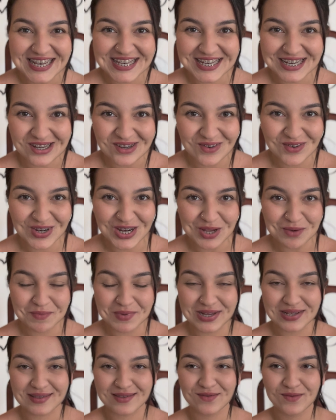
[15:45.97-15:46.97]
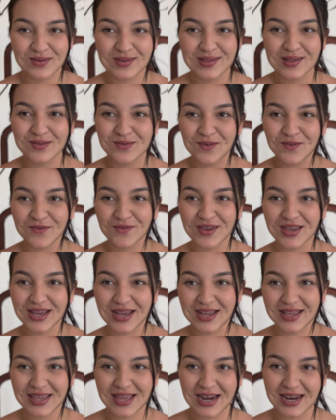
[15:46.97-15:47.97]
de ângulo, irmãs. Vocês vão ver
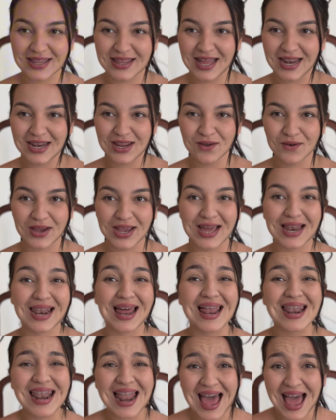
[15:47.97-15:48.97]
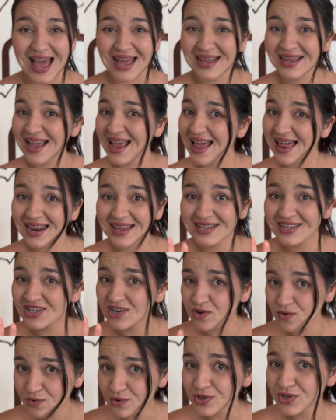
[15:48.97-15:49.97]
aquela dali, ó, ela lá. Ela
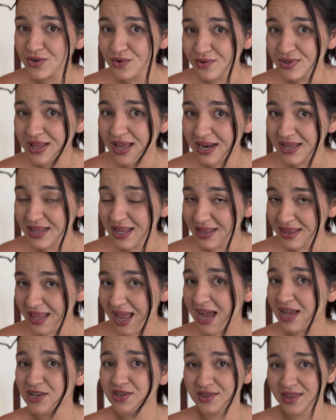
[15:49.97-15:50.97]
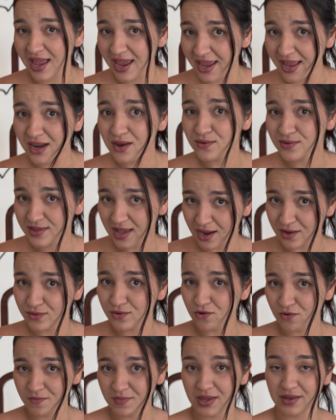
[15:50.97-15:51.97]
tira o cochilo dela da tarde, tá? Ela e o Zion
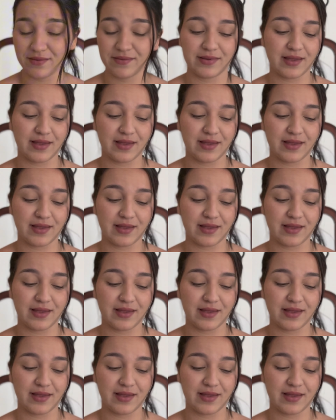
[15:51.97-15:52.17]
dormindo,